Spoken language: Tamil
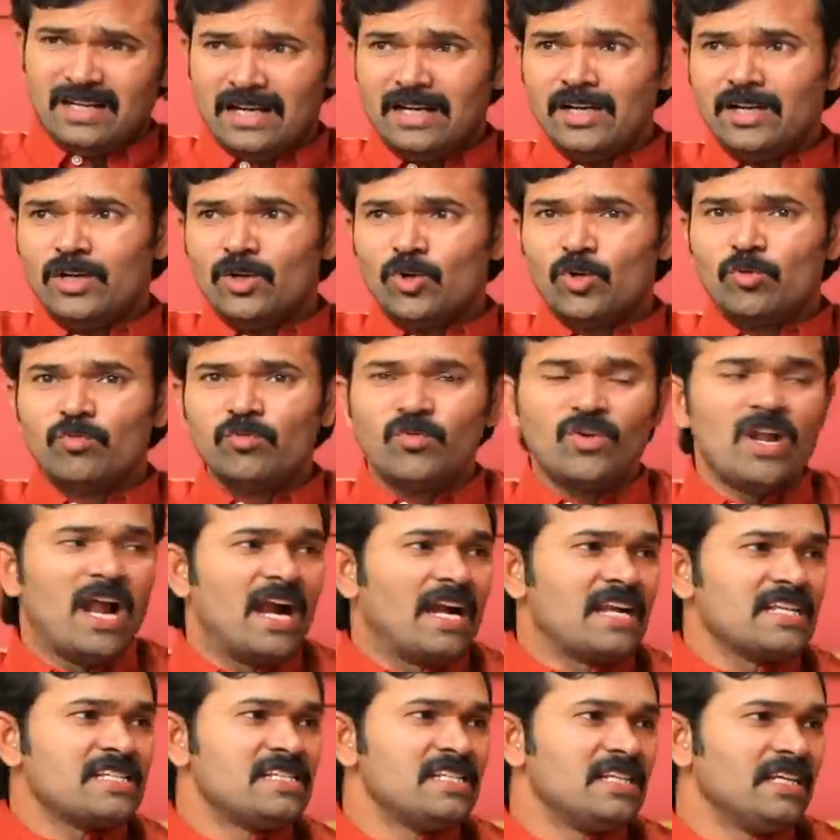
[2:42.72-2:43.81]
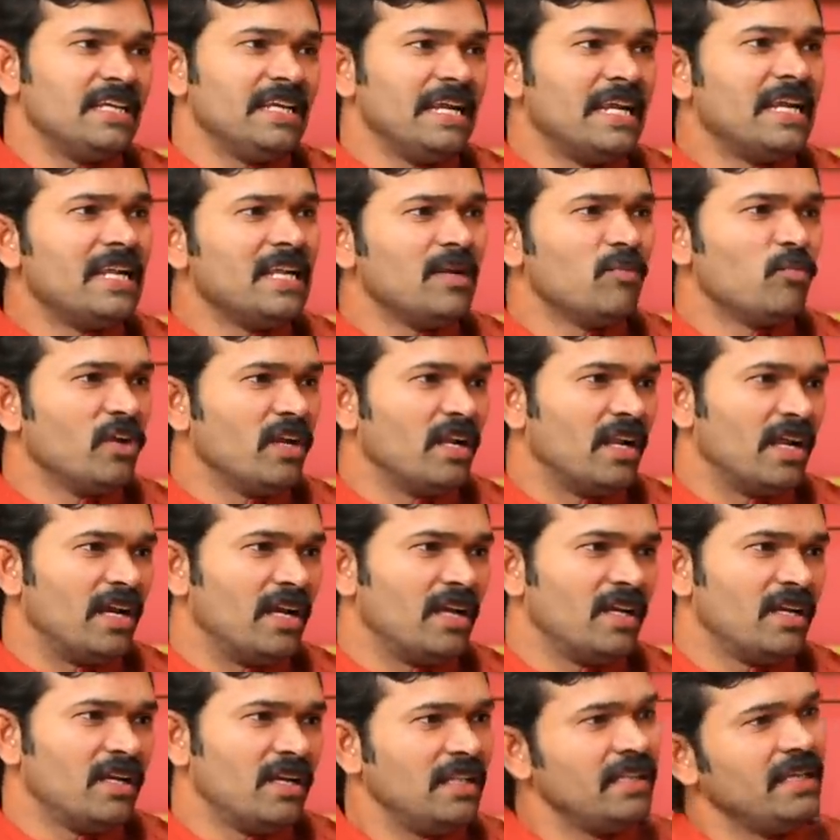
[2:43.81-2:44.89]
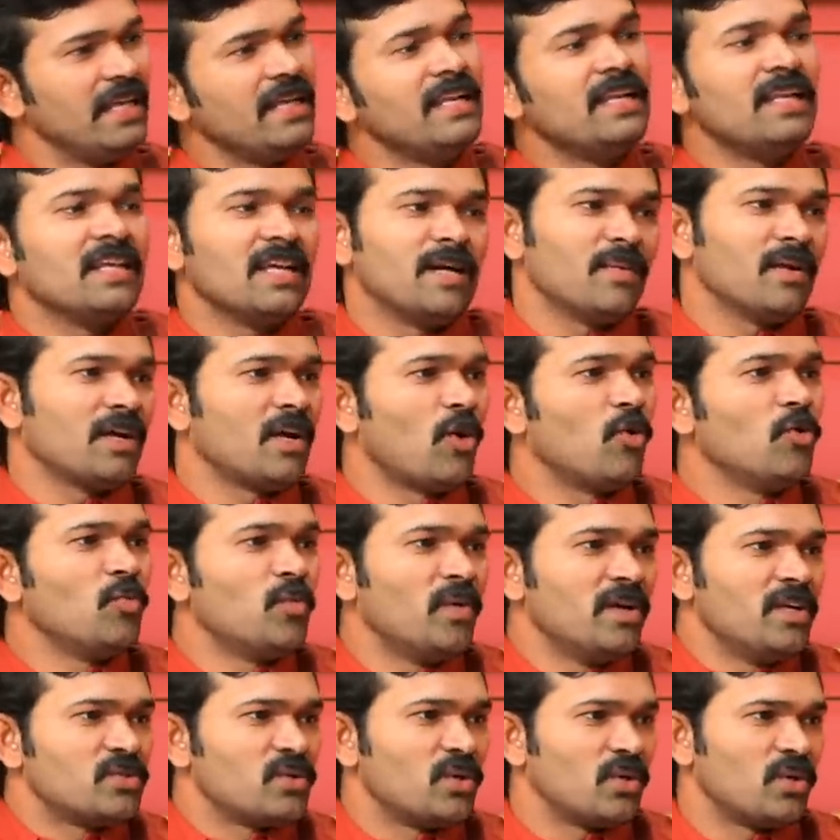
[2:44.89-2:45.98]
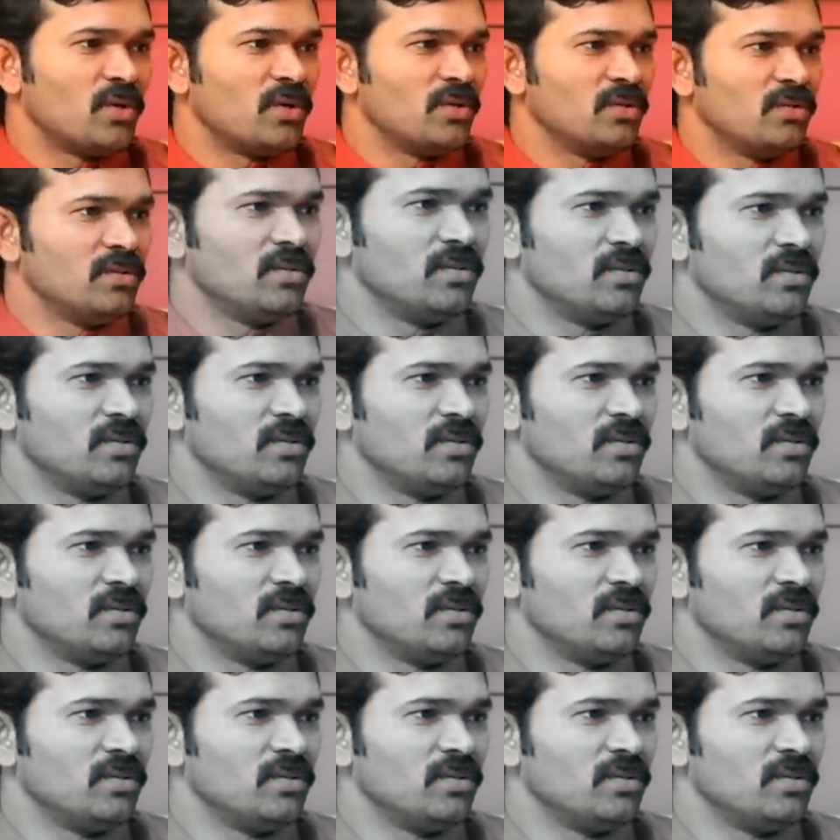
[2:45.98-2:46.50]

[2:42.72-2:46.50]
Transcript: ரெண்டு ரூம் ஃபுல்லா அடைச்சிருக்கு என்ன முடியல அது என்ன கவர் கவுண்ட் பண்ணிட்டு சொல்லுங்க